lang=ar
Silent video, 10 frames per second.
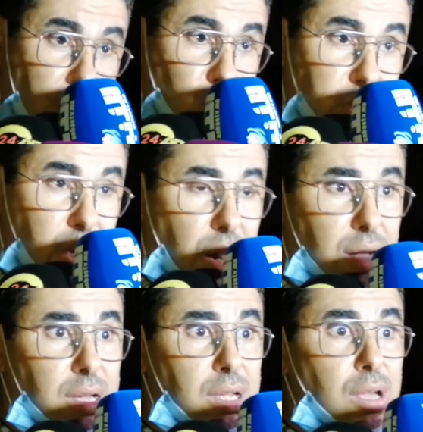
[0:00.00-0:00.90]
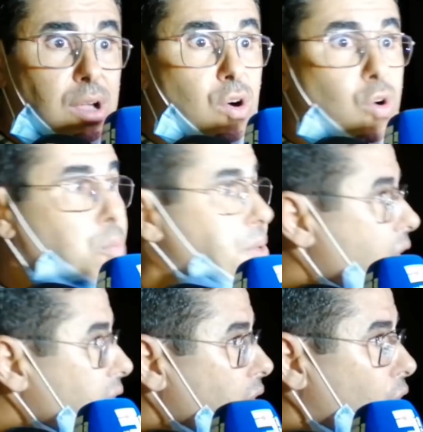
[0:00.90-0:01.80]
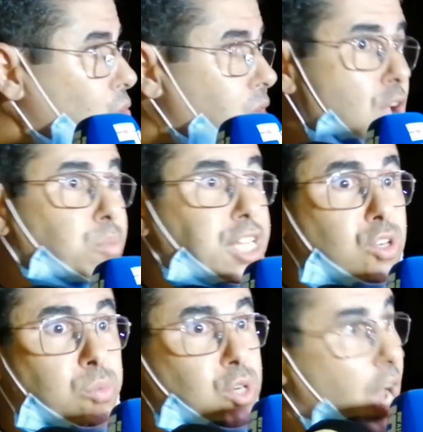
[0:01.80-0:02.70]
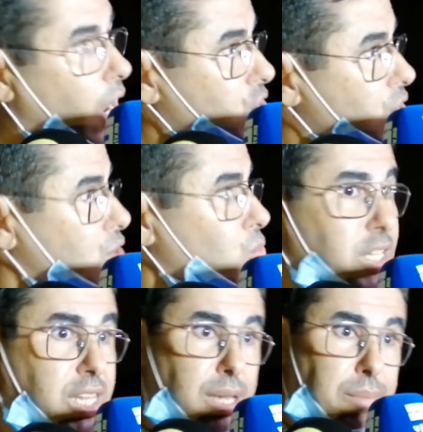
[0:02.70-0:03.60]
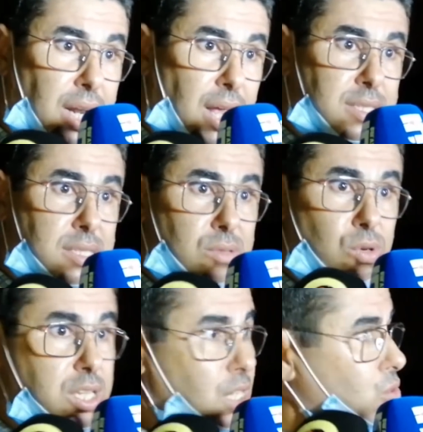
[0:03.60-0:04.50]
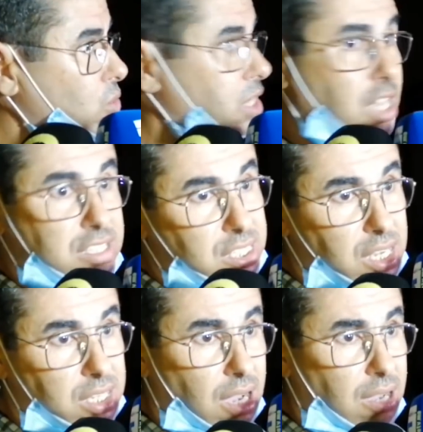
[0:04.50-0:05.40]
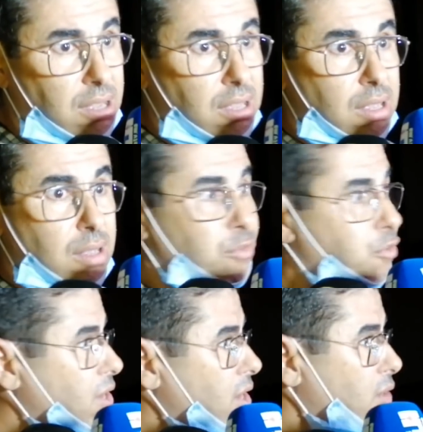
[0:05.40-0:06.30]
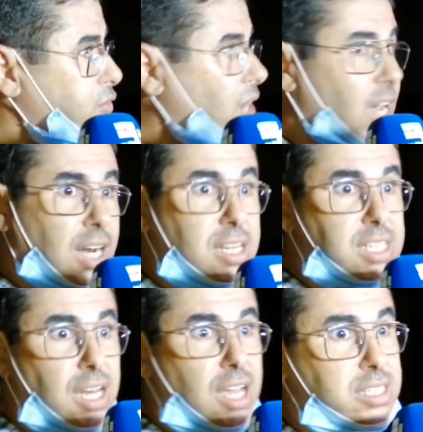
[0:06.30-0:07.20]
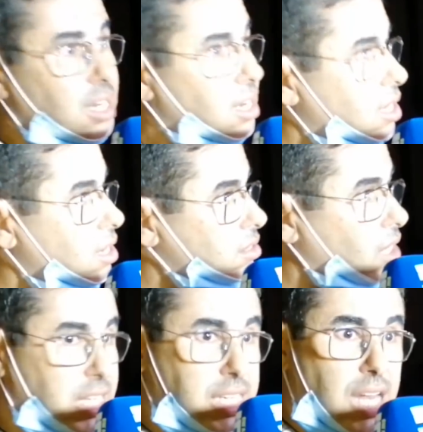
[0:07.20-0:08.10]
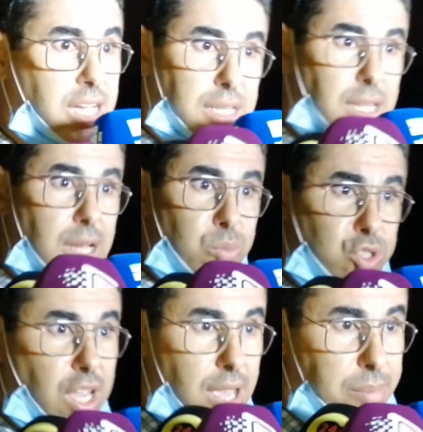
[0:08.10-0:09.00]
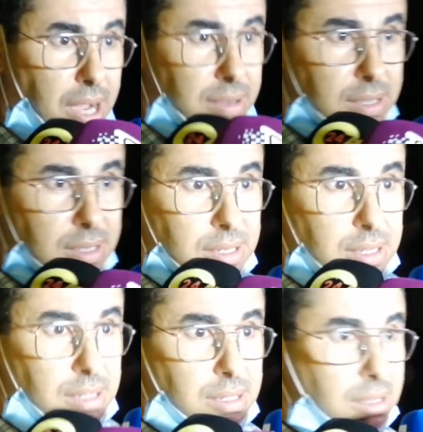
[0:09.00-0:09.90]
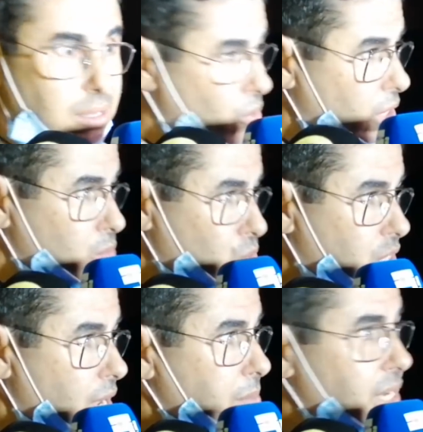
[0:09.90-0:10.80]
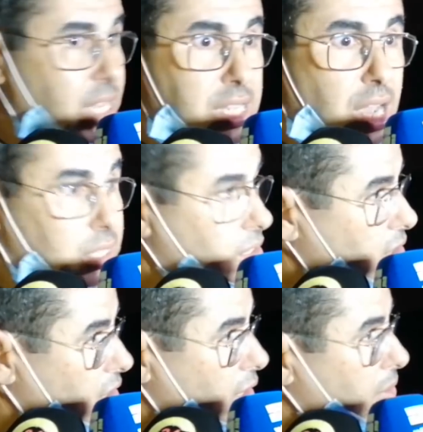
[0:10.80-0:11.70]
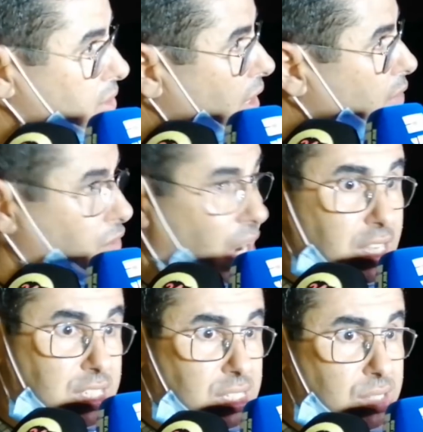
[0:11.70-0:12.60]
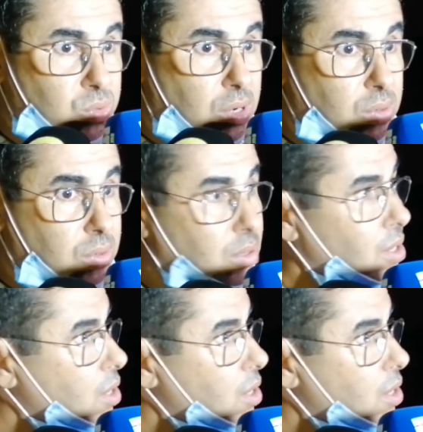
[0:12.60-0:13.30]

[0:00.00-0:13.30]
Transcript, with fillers: القانونيه وبانه لا يمكن مناقشه دوله الامارات وهي دوله ذات سياده في القرار ديالها ديال ترحيل هذه المتهمه آه، واحد المتهمه اللي هي تعتبر طرف رئيسي آه،